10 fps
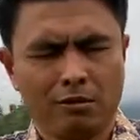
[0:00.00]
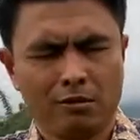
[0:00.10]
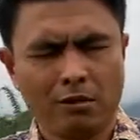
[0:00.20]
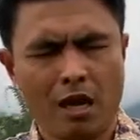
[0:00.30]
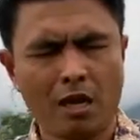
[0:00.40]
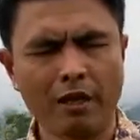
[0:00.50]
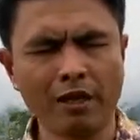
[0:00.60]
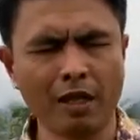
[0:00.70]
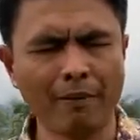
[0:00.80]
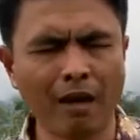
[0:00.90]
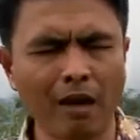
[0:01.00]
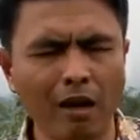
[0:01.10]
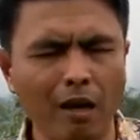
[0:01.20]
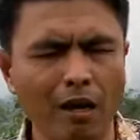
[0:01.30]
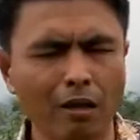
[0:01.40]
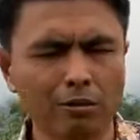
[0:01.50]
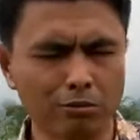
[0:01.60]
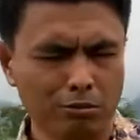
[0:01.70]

Tarik nafas.